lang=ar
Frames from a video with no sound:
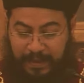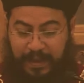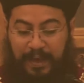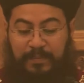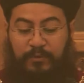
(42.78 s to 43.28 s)

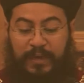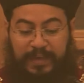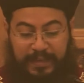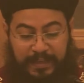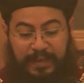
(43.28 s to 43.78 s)

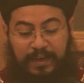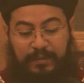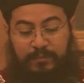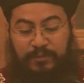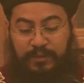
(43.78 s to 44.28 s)
المنجي
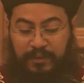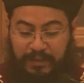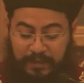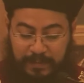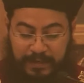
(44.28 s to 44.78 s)

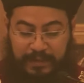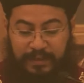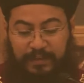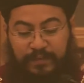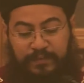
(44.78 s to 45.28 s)

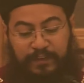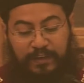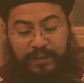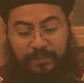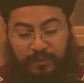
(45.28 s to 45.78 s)
المستقيمين في
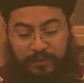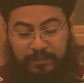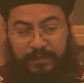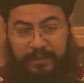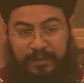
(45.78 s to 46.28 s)
قلبهم
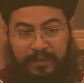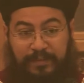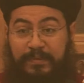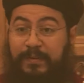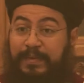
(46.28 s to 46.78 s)

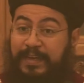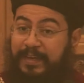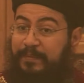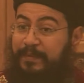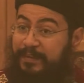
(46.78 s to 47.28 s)
ربنا
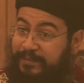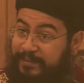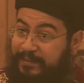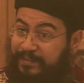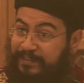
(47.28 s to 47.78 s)
بينجي
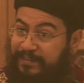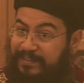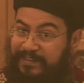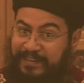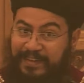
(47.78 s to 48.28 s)
مين
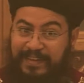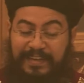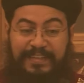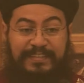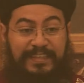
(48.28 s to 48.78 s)

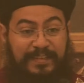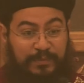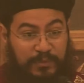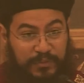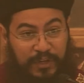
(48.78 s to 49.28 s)
الإنسان
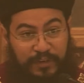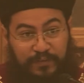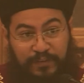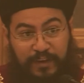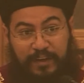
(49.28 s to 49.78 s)
المستقيم
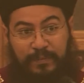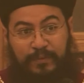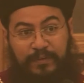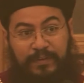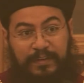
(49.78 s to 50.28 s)
في
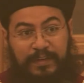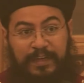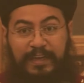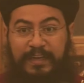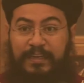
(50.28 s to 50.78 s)
قلبه
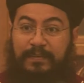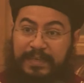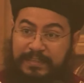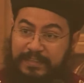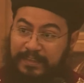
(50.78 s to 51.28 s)
إنما
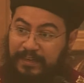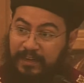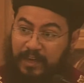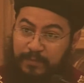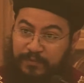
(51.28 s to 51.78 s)
الإنسان اللي
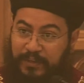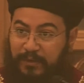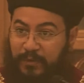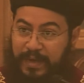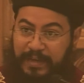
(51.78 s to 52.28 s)
قلبه فيه
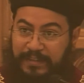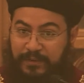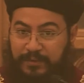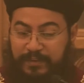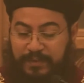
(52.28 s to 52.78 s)
عوجاج
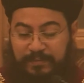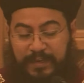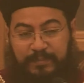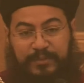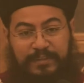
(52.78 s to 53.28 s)
دوت ربنا
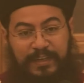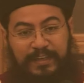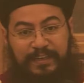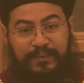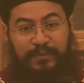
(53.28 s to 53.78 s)
يبص عليه
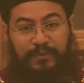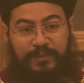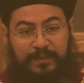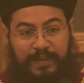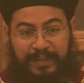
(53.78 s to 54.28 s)
كده يقول له
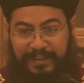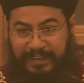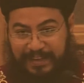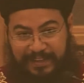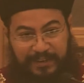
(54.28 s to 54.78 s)
طب أنا أجي
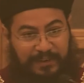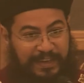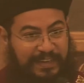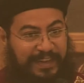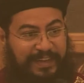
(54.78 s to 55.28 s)
لك كده ولا
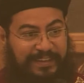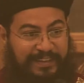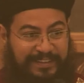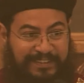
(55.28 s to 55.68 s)
أجي لك كده